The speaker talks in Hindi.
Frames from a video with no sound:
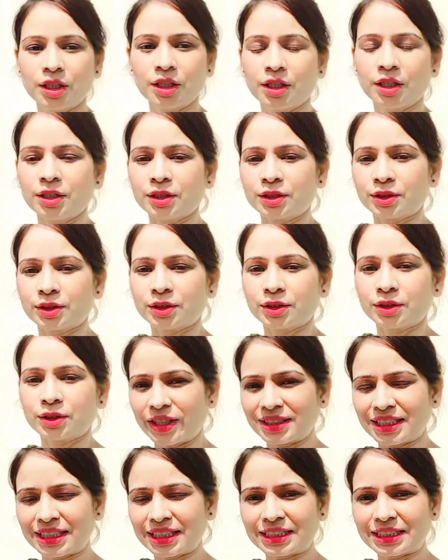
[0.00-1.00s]
सो so फ्रेंड्स इस
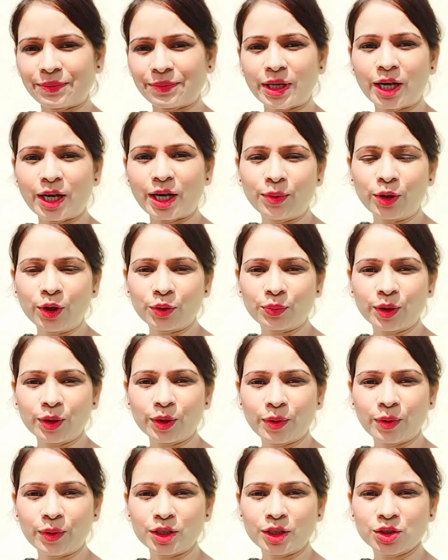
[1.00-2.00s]
समय हम लोग भी पहुंच
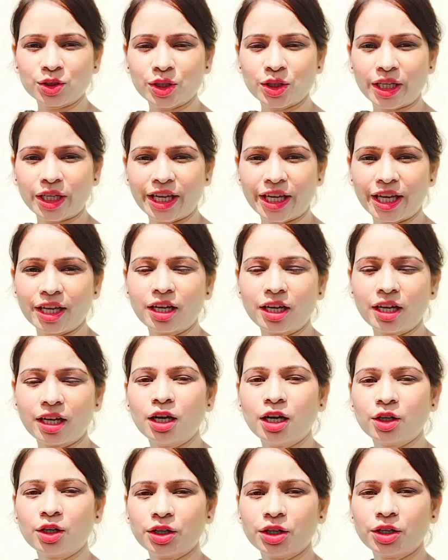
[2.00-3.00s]
चुके हैं घर और
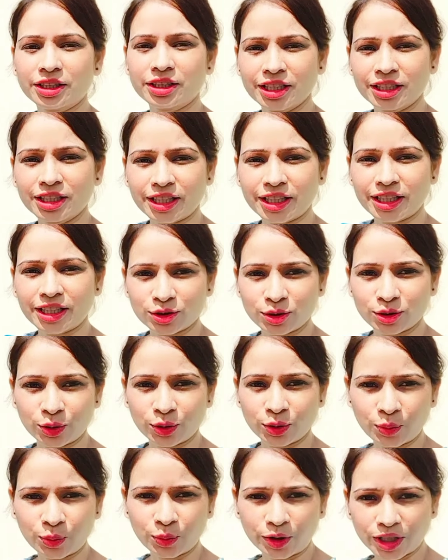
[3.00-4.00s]
इतनी तेज़ धूप हो
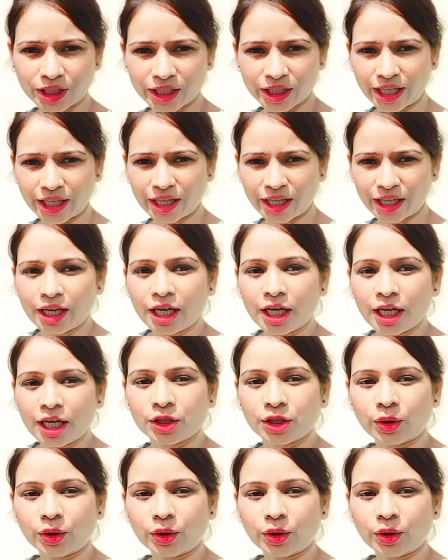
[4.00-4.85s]
रही है तो